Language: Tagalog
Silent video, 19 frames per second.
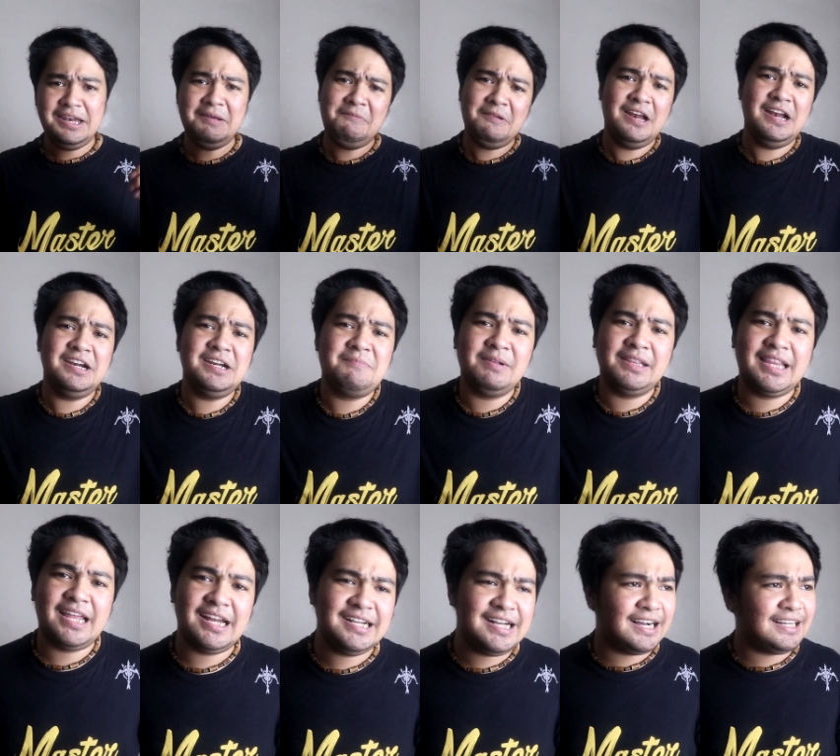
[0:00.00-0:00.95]
libre lang naman
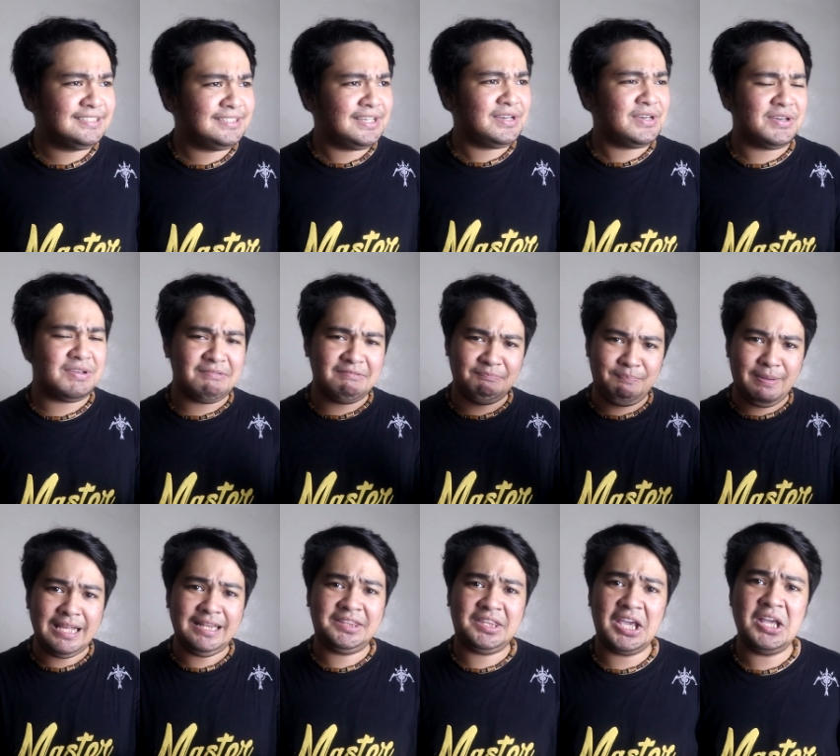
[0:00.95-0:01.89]
talaga kasi
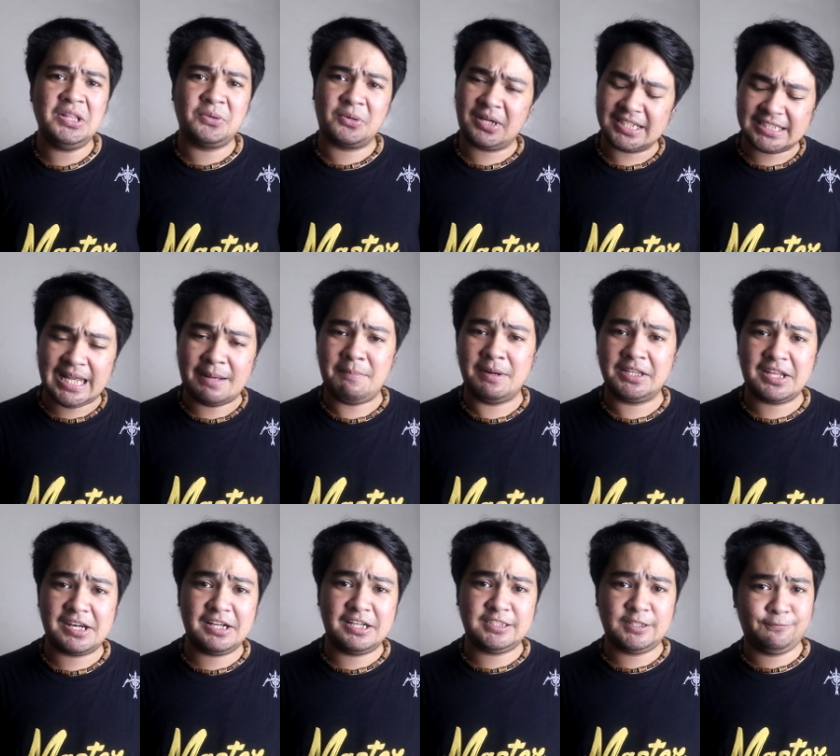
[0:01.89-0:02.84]
built-in or kasama na
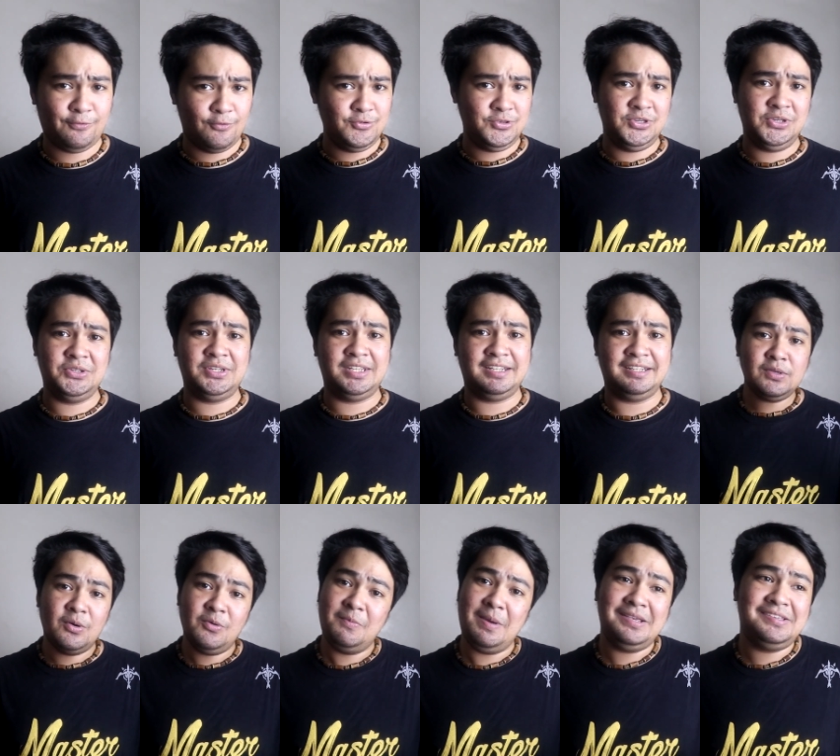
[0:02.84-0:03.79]
talaga sa phone yun eh.
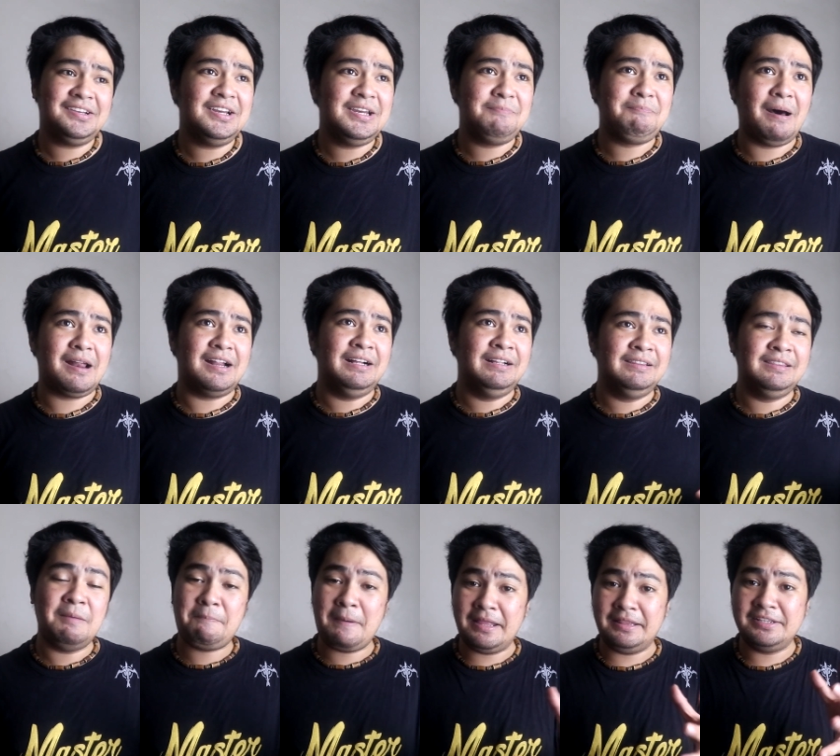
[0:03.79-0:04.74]
So basically parang
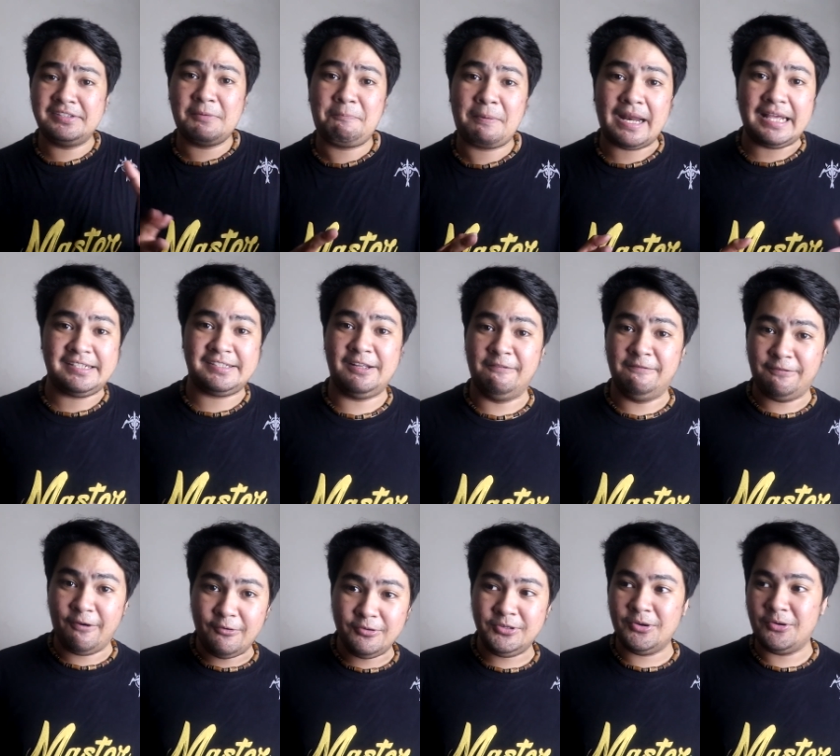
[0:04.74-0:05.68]
depende sa price ng
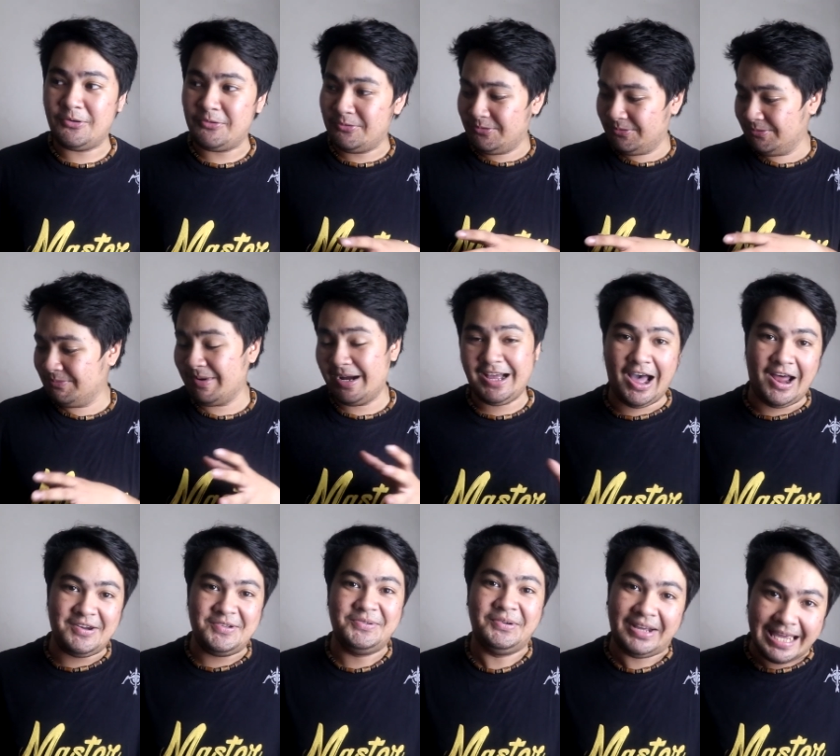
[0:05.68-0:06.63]
phone nyo kung
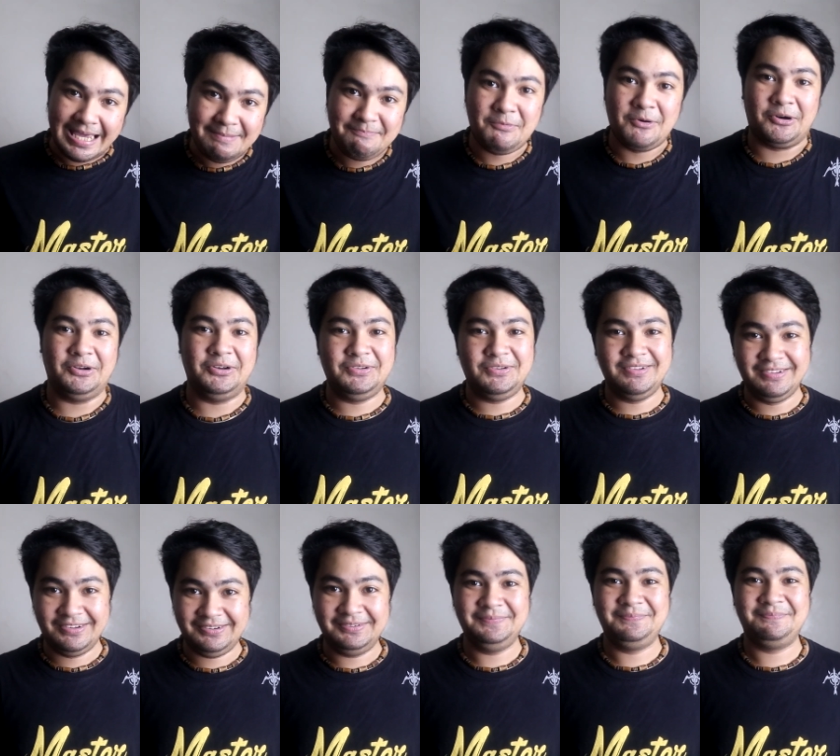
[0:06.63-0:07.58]
magkano yung keyboard.
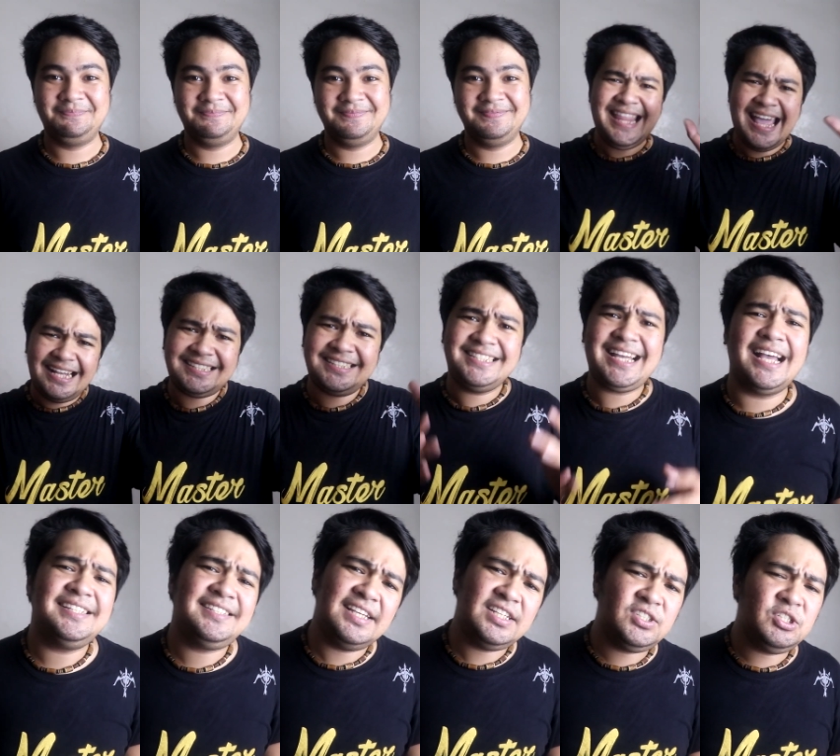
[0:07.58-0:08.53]
No? Next
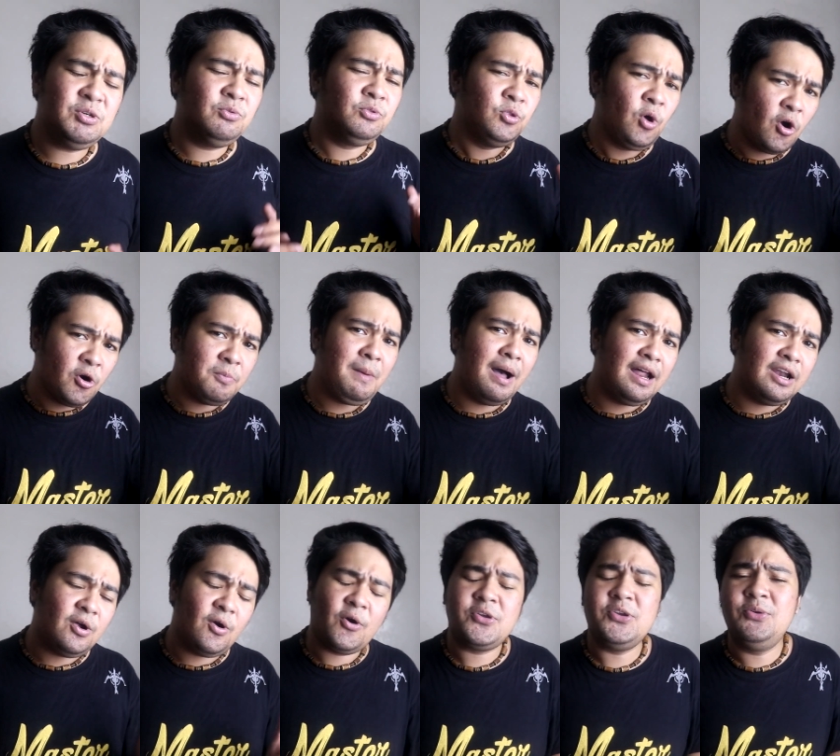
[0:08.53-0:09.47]
guys is yung
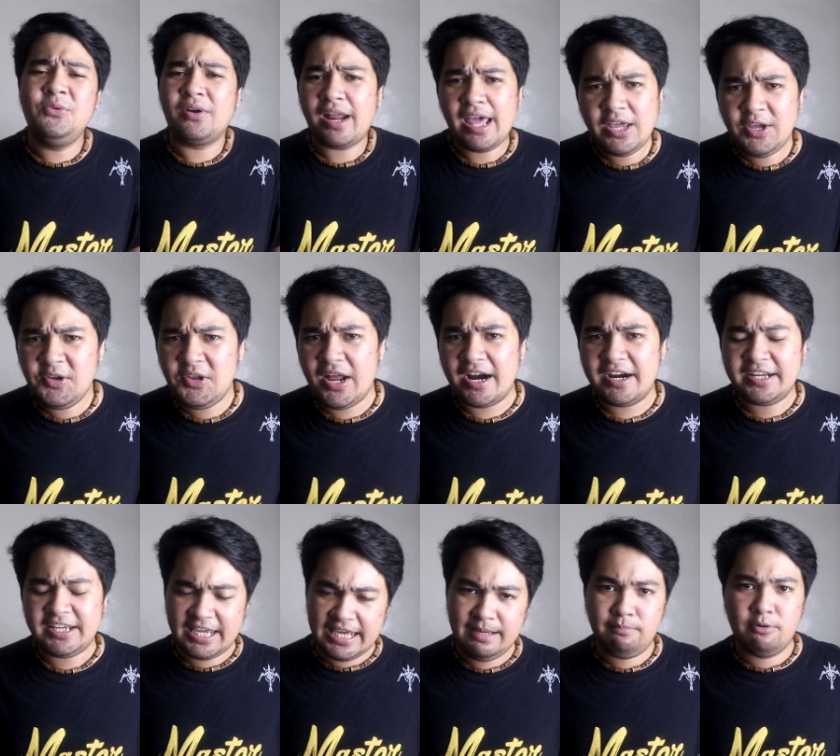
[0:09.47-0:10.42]
normal or yung regular
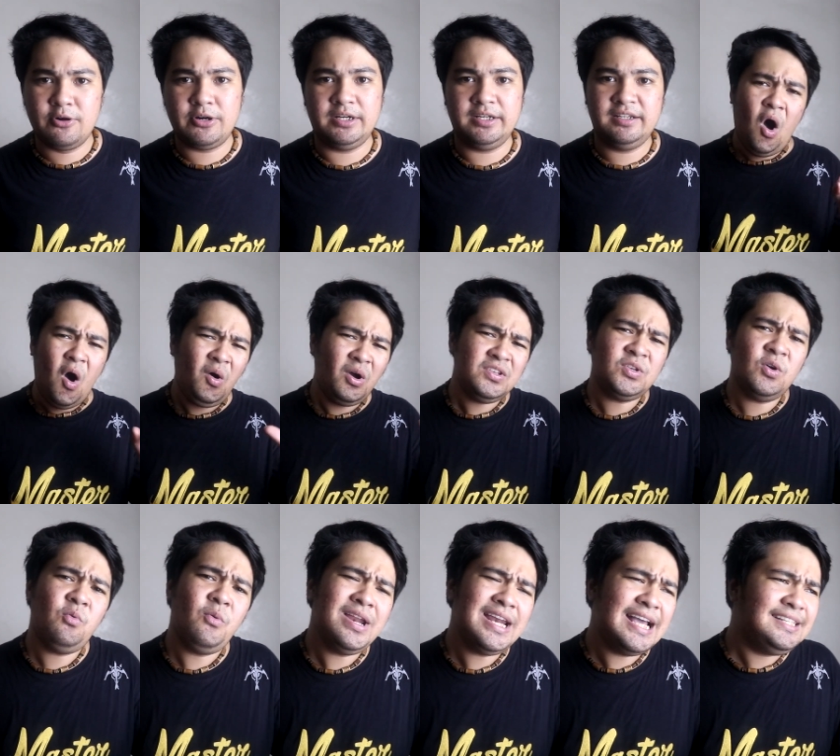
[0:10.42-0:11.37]
keyboard. Okay,
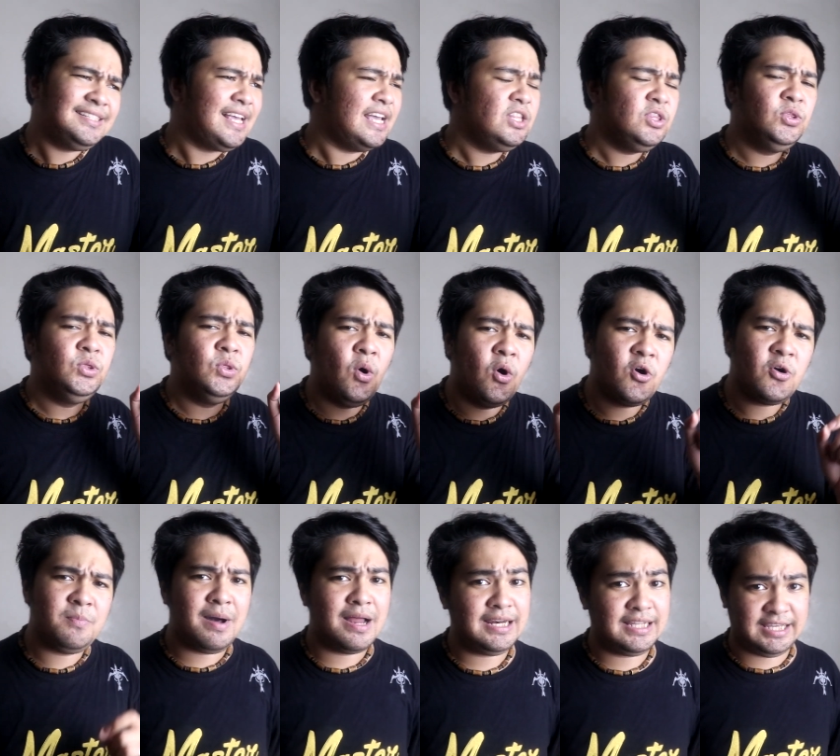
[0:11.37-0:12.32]
so when I say
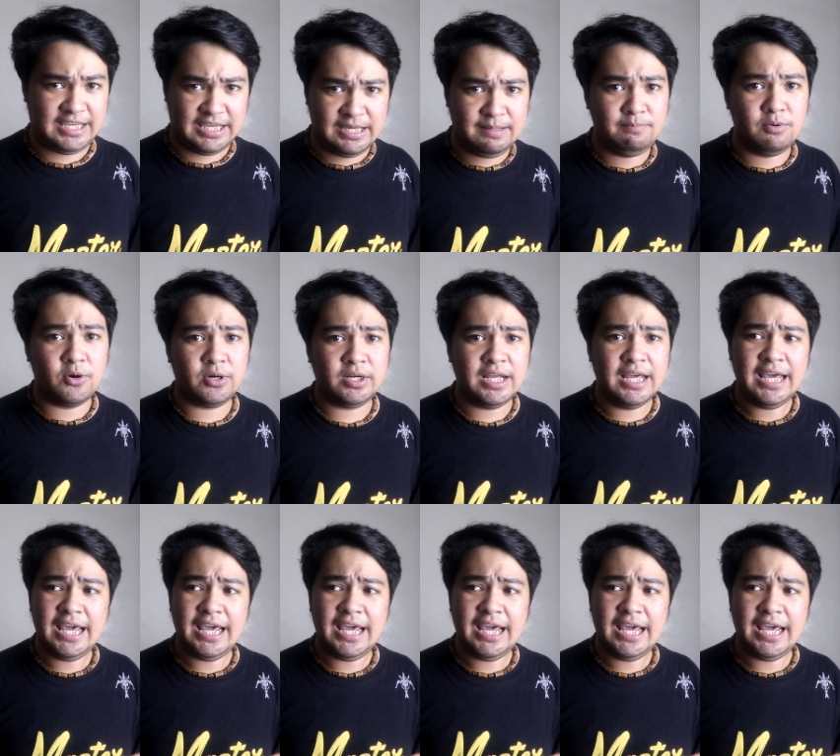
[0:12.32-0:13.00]
normal keyboard,